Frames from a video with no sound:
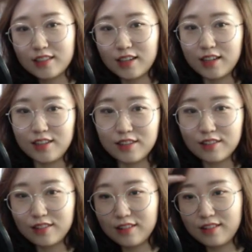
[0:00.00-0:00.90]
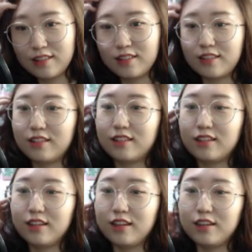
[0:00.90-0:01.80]
안녕?
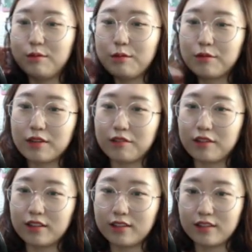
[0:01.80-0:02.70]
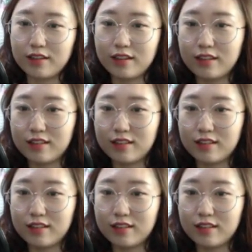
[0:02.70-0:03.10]
이름이 뭐라고 했더라?